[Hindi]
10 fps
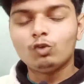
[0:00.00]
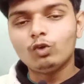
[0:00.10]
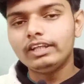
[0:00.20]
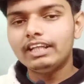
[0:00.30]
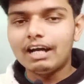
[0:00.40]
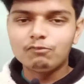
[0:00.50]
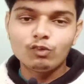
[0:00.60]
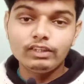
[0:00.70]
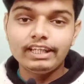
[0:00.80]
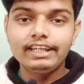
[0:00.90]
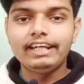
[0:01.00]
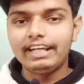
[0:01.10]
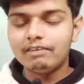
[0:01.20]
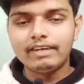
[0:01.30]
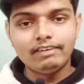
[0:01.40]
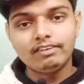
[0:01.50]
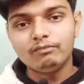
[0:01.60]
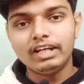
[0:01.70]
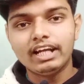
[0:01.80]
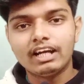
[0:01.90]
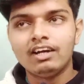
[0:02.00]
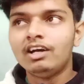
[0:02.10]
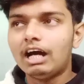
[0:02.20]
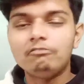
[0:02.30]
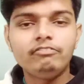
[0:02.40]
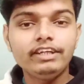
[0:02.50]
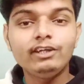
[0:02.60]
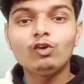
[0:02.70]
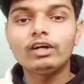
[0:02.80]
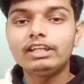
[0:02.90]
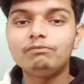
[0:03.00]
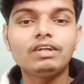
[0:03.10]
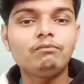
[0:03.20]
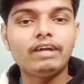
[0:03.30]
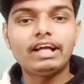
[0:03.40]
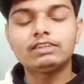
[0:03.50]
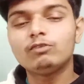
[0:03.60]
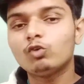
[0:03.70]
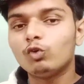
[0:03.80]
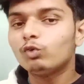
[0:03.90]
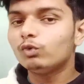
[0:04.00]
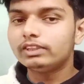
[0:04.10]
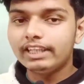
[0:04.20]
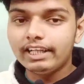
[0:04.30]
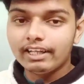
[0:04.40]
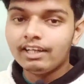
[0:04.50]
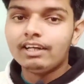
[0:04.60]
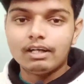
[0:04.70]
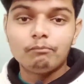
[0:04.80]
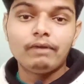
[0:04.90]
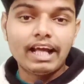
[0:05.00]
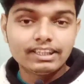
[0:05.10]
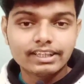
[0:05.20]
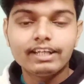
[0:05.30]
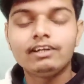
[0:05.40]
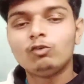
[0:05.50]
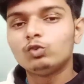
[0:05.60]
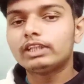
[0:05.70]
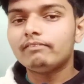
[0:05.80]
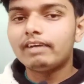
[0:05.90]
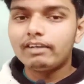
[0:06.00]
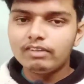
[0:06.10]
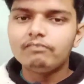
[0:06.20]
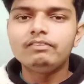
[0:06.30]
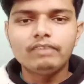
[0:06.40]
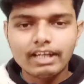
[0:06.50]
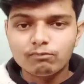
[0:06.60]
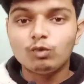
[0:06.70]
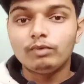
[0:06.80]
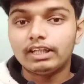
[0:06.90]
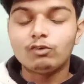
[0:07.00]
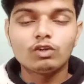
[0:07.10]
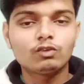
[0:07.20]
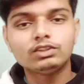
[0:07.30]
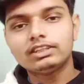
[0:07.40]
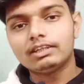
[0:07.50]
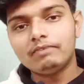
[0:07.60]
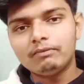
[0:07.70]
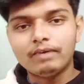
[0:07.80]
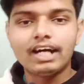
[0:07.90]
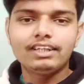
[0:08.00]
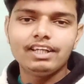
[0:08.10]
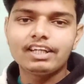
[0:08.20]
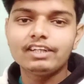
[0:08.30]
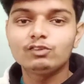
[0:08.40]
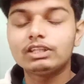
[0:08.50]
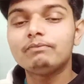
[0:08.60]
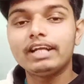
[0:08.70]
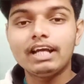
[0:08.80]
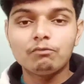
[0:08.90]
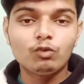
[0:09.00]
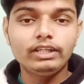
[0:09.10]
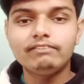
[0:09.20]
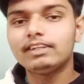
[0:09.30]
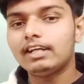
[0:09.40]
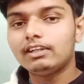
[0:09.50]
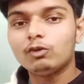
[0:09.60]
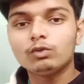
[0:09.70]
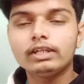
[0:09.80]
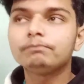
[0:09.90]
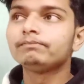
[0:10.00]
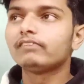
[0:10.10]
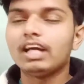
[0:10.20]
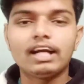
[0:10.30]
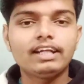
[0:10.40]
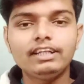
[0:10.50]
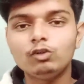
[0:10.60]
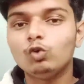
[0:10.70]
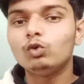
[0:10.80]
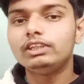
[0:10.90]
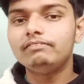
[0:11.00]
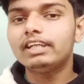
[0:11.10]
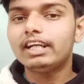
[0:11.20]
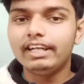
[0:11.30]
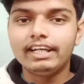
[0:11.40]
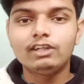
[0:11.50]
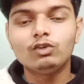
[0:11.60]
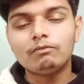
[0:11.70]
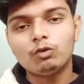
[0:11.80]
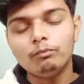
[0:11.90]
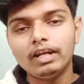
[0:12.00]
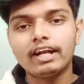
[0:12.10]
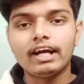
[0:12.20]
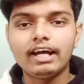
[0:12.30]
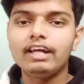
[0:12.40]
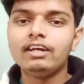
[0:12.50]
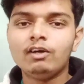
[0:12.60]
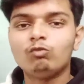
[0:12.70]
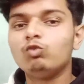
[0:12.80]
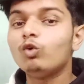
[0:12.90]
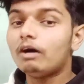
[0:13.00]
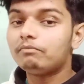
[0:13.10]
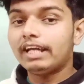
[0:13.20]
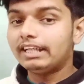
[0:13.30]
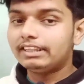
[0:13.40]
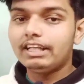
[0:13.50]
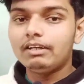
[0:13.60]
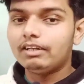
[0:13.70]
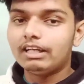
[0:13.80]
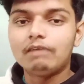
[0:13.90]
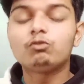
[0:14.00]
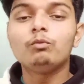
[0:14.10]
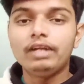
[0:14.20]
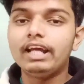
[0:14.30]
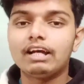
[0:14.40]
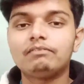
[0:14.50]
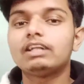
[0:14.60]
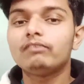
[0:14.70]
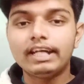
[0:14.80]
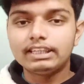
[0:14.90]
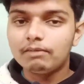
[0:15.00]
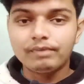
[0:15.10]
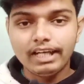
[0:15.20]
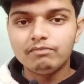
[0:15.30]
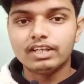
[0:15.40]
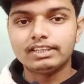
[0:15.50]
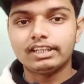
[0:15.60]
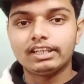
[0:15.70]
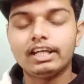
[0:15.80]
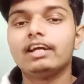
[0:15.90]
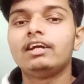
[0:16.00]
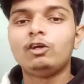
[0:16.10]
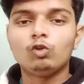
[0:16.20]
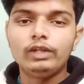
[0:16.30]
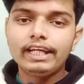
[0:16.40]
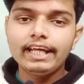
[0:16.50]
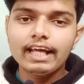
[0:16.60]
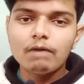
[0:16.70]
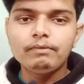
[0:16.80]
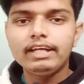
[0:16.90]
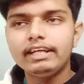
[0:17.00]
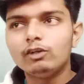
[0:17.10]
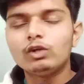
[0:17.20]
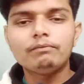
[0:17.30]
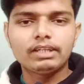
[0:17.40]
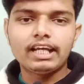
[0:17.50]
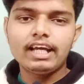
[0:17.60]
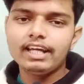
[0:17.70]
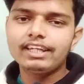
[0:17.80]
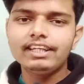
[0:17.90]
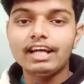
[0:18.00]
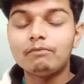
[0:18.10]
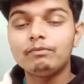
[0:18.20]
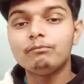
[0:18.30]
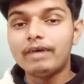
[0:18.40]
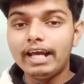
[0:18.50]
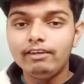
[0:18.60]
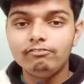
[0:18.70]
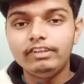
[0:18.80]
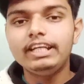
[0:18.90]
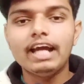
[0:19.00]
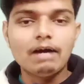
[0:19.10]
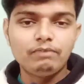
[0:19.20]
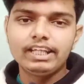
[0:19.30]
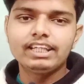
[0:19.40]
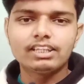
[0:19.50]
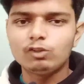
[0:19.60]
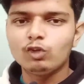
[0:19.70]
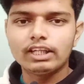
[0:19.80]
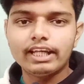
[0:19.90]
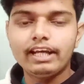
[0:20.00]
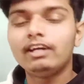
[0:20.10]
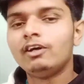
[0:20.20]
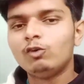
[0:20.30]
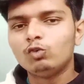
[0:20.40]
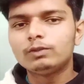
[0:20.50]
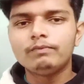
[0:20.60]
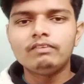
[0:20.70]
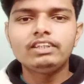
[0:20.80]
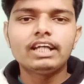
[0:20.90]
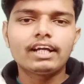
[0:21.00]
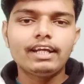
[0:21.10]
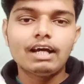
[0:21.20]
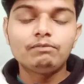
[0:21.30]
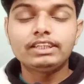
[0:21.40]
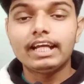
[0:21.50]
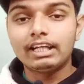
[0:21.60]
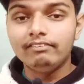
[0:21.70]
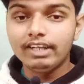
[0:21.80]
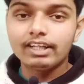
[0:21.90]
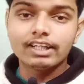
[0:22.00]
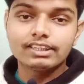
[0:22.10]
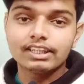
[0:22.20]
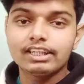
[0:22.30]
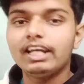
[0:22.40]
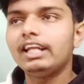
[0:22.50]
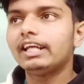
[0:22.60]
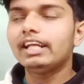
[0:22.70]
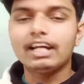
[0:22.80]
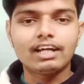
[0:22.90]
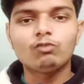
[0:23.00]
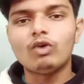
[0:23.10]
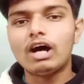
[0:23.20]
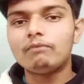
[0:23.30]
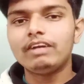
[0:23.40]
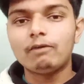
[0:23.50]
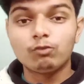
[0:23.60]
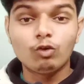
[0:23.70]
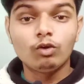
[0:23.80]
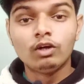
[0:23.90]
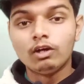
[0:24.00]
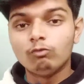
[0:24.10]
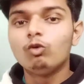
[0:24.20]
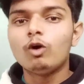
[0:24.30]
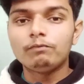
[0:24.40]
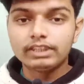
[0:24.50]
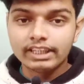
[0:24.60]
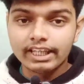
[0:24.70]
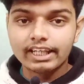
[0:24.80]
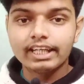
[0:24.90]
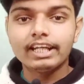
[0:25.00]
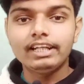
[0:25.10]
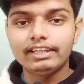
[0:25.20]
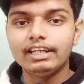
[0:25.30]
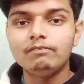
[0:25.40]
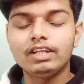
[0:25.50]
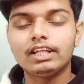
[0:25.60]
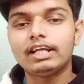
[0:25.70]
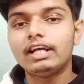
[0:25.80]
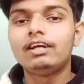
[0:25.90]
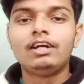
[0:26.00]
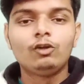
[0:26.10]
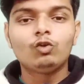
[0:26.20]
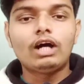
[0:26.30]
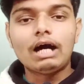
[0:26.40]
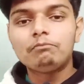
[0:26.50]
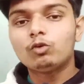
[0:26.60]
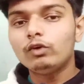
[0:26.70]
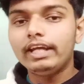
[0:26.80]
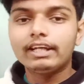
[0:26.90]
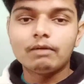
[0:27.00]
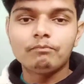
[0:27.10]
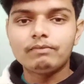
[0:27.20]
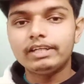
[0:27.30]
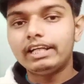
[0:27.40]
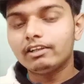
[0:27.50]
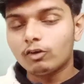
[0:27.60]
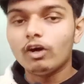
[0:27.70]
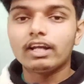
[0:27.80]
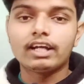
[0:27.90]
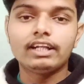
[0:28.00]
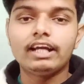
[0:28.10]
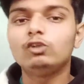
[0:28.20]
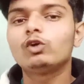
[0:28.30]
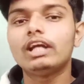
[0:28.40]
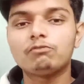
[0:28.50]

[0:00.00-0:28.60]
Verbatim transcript: तो ही आपको ये डेटा बेनिफिट मिलेगा अब वी हीरो अनलिमिटेड प्लान्स में कौन कौन से प्लान्स हैं उसके बारे में अभी मैं आपको बताऊंगा कुछ समय बाद लेकिन उससे पहले आपको ये बता देता हूँ कि अगर ये दो जी का डेटा जो आपको मिल रहा है वो आप कैसे आपको मिलेगा मतलब कैसे आप क्लेम कर सकते हैं तो देखिए यहाँ पे इन्होंने बताया है कि यहाँ पे माई वी एप्लीकेशन जो आता है उसमें भी जाके आप इसे एक्टिवेट कर सकते हैं लेकिन अगर वहाँ पर आपको वो ऑप्शन देखने के लिए नहीं मिलता है तो आपको एक नंबर पर कॉल करना है जो कि